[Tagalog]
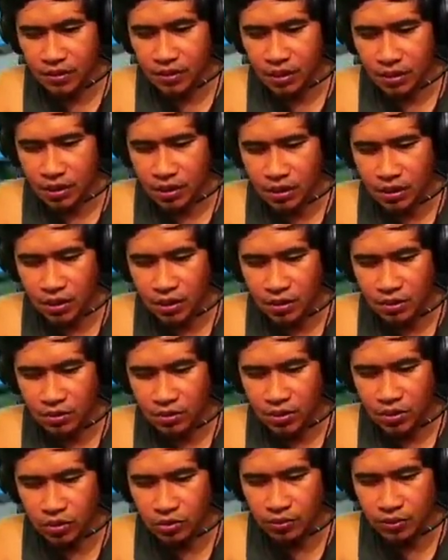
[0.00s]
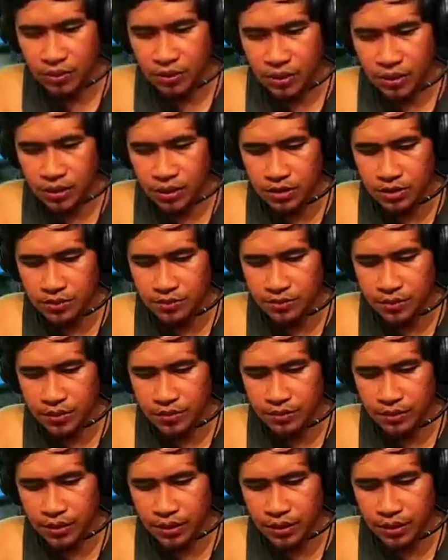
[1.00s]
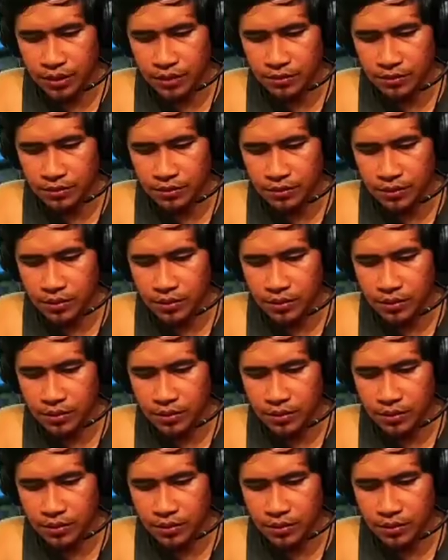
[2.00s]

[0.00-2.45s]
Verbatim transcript: Ay gago, no? pa talaga si pre, wala.